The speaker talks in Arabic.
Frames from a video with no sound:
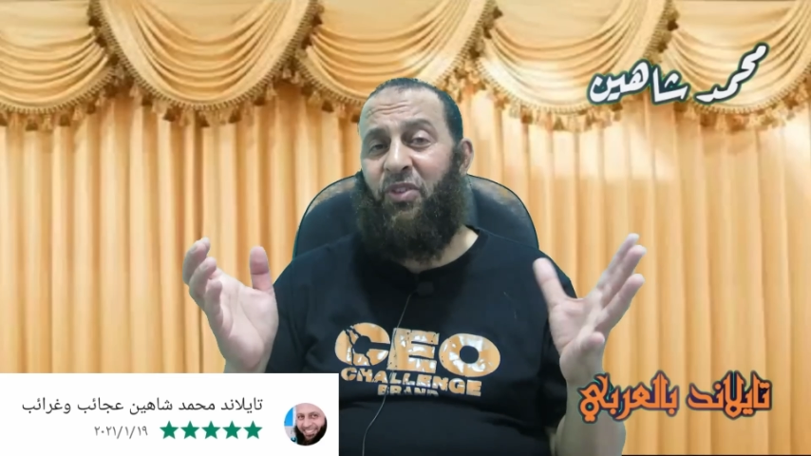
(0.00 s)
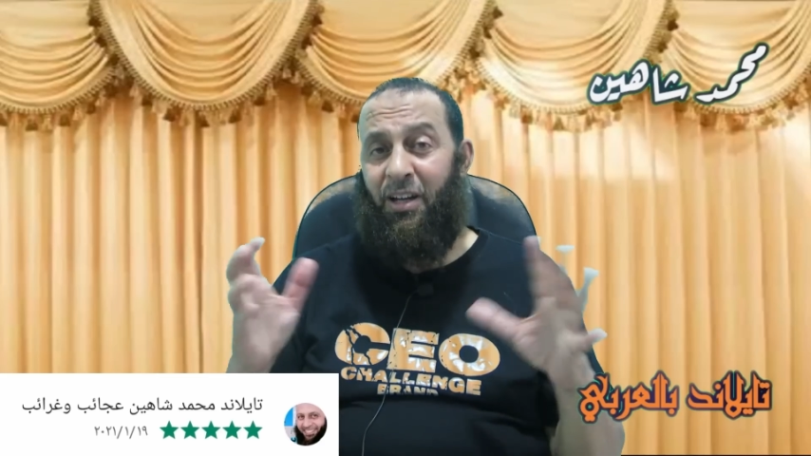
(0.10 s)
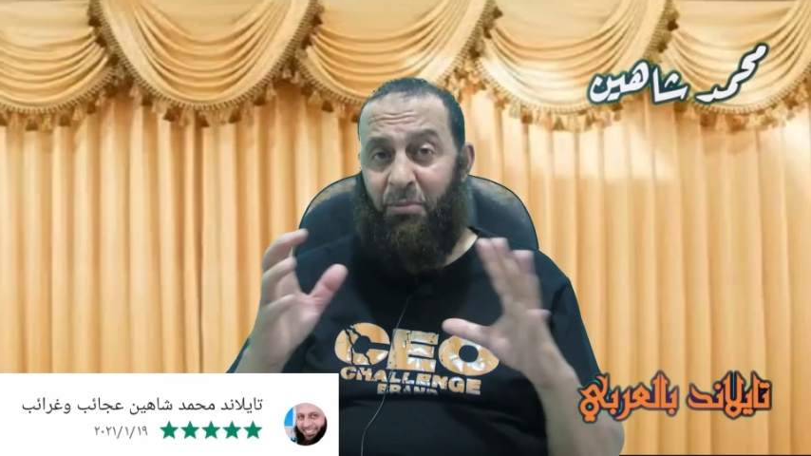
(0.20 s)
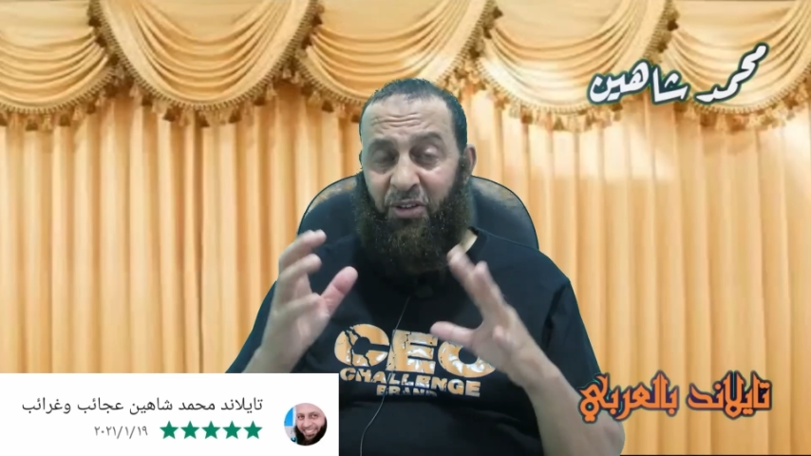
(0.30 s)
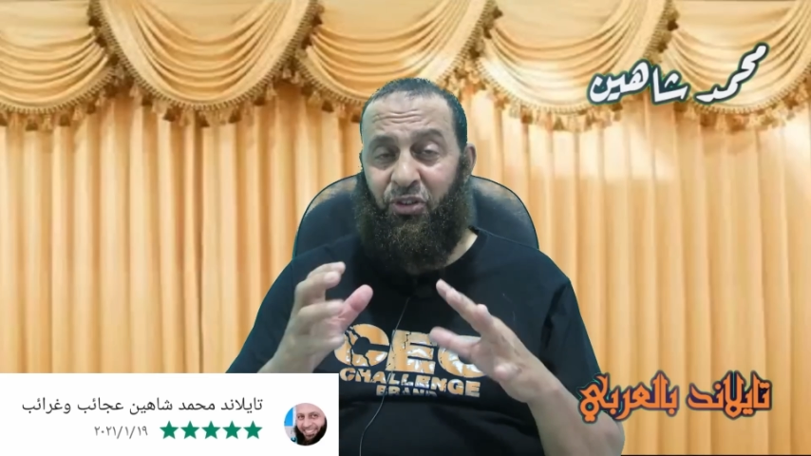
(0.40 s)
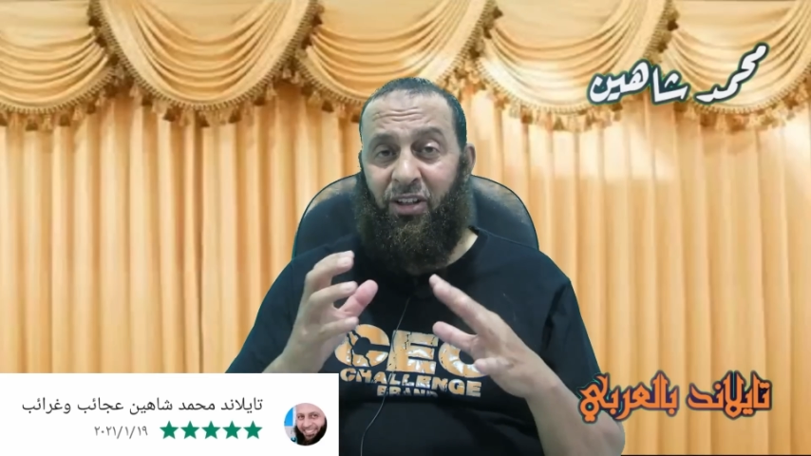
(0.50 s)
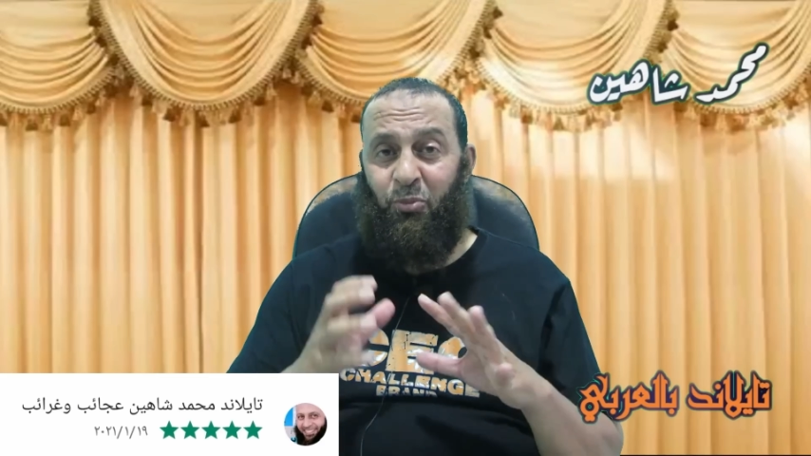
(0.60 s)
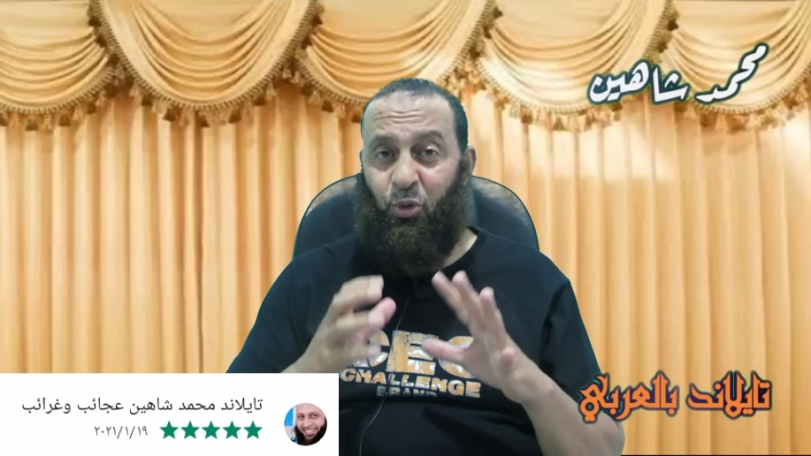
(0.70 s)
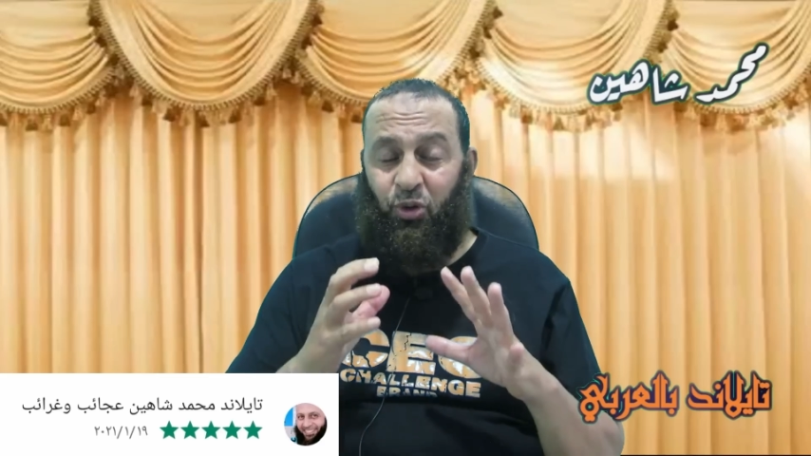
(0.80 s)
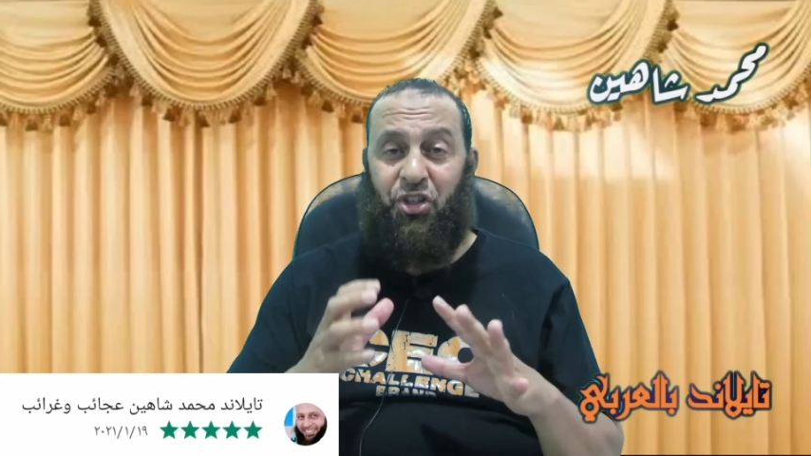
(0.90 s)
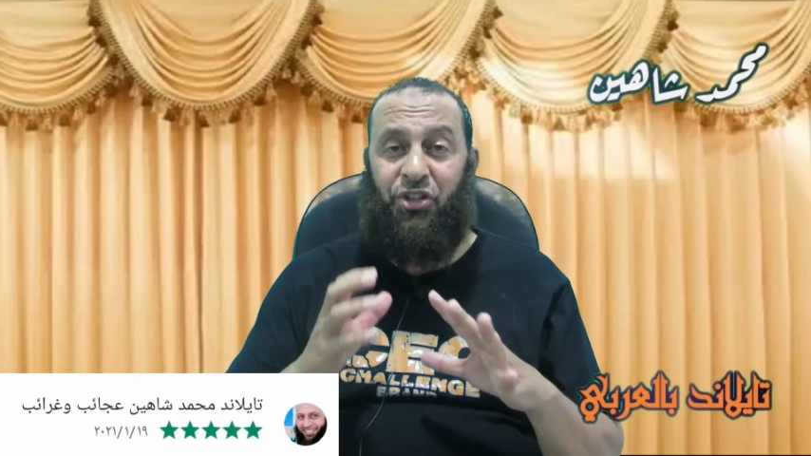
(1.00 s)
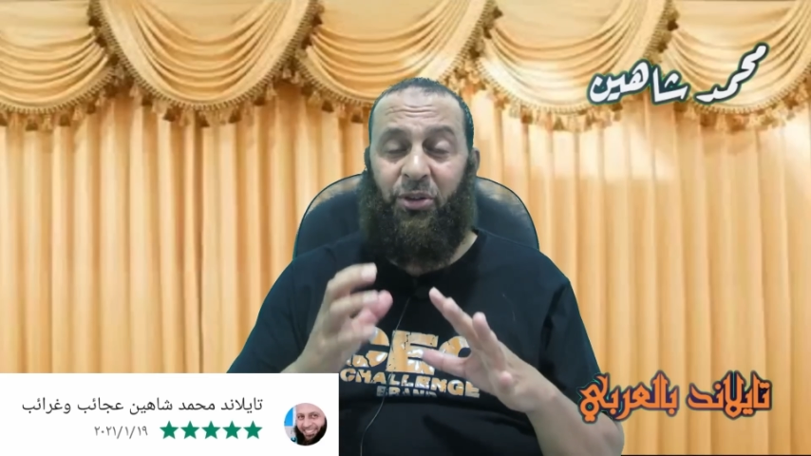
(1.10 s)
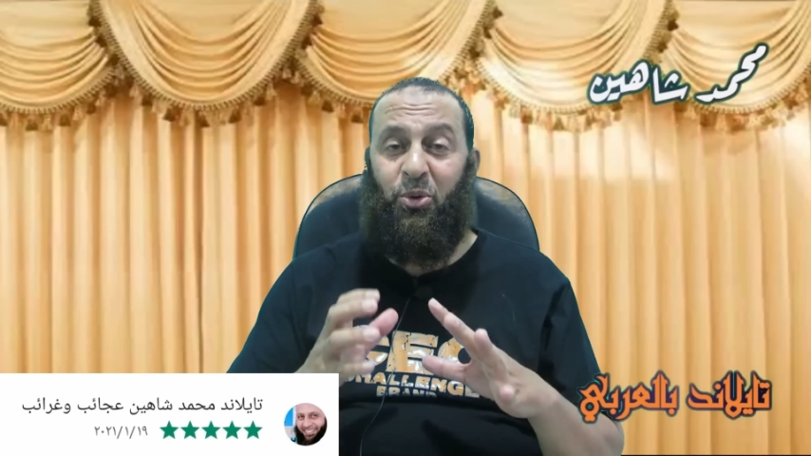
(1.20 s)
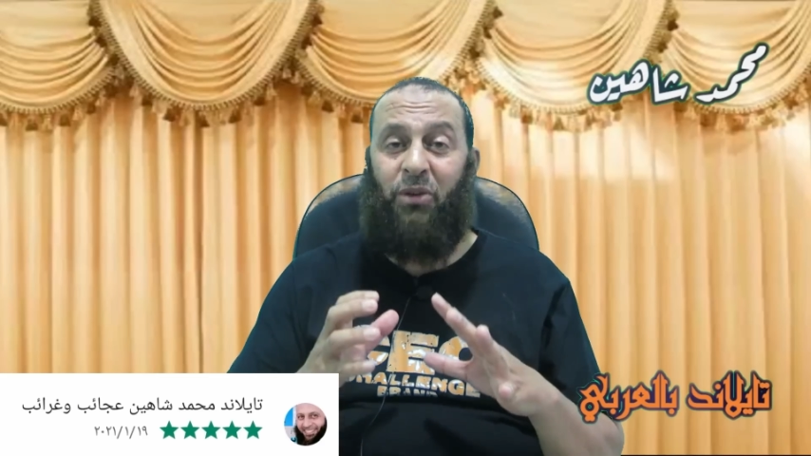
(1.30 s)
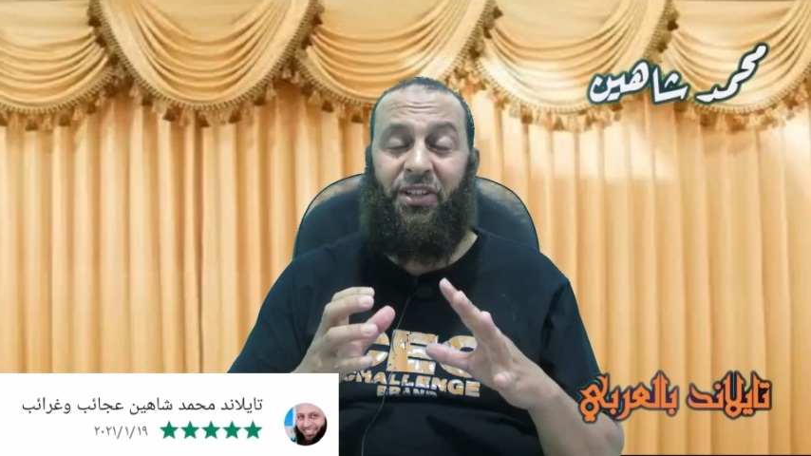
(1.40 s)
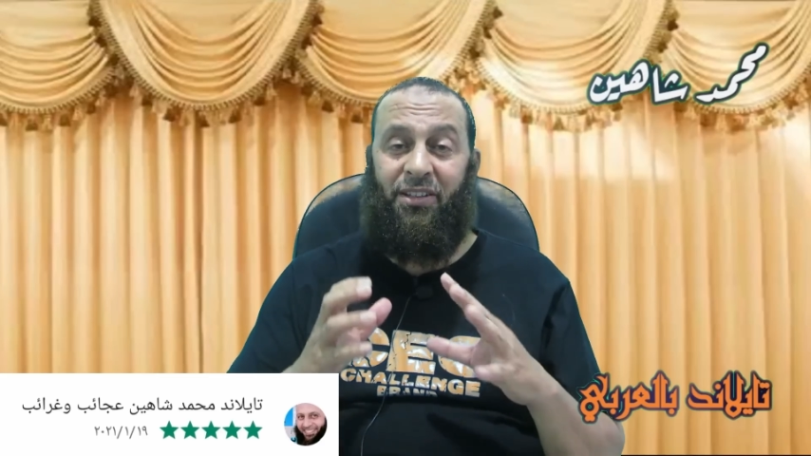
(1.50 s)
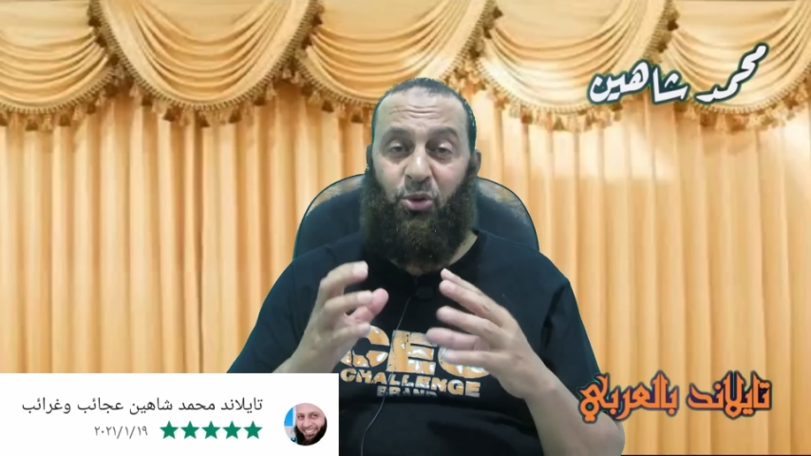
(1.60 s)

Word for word: المطاط منتشر هنا في